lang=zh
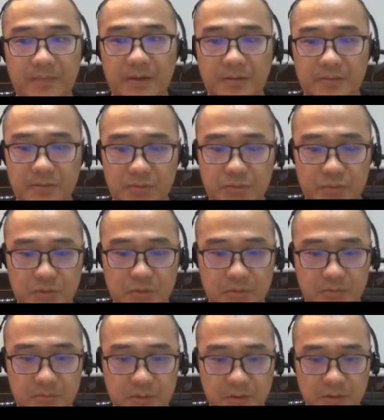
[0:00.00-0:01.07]
就是说
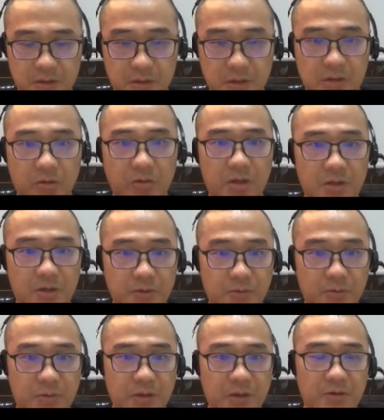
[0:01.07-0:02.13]
高可
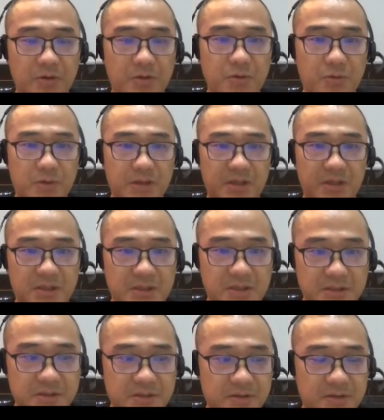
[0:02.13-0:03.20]
用，然后又很一
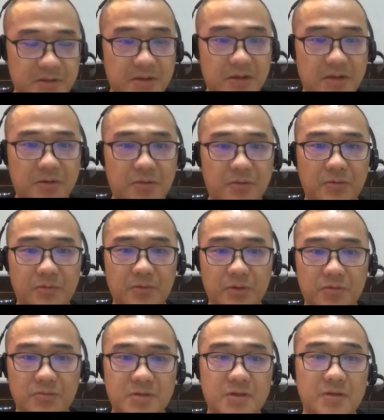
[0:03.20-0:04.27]
致，然后
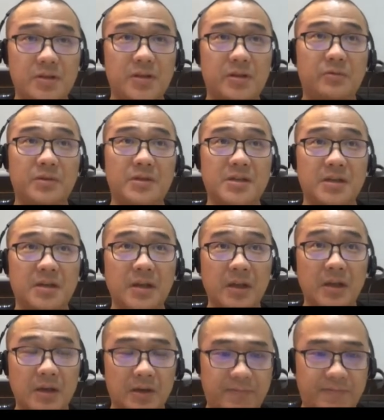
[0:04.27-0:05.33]
同时呢提供一些
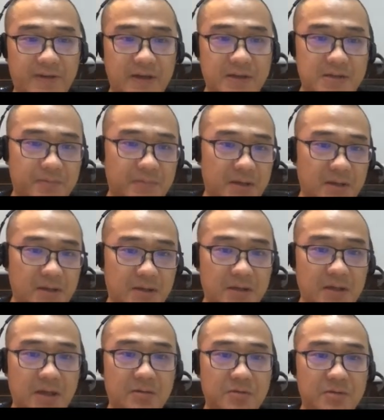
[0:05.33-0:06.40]
很 flexibility。的？
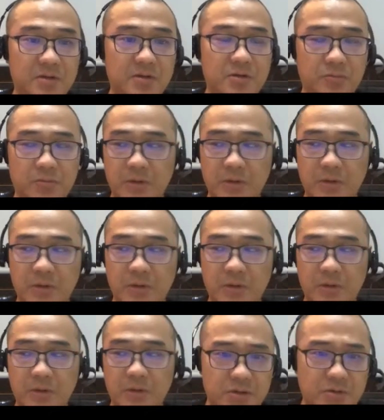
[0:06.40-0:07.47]
大家都知道用
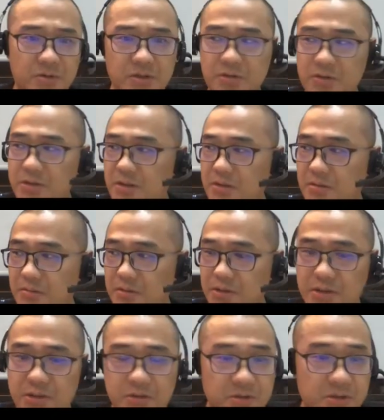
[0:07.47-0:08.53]
用这种消息
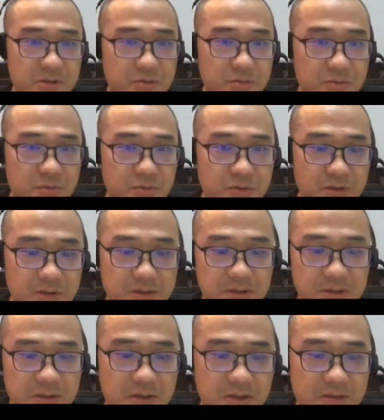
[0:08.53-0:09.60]
消息去做这个事
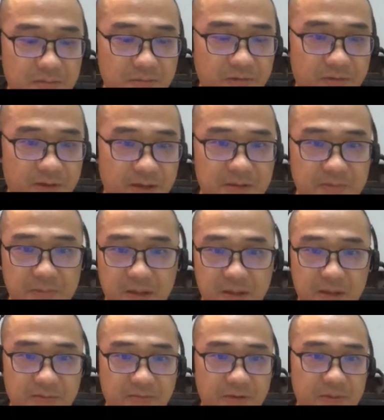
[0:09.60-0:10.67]
情，可能
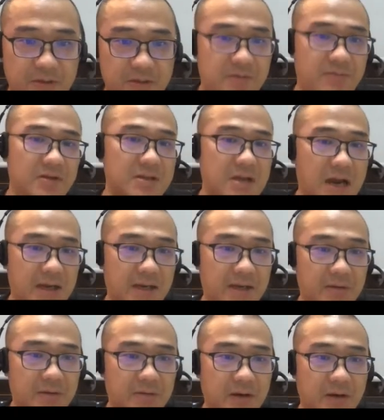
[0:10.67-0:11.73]
flexibility 方面稍微差一点，
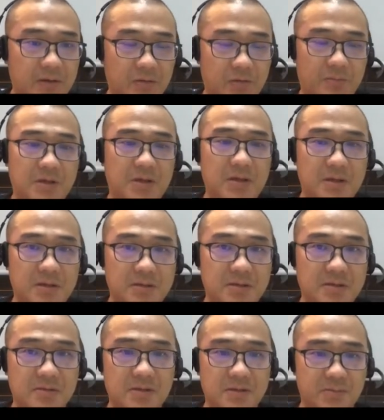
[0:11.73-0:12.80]
对吧？我们可能
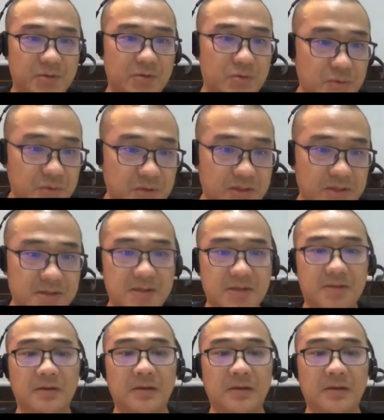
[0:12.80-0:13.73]
是怎么去做这个事情？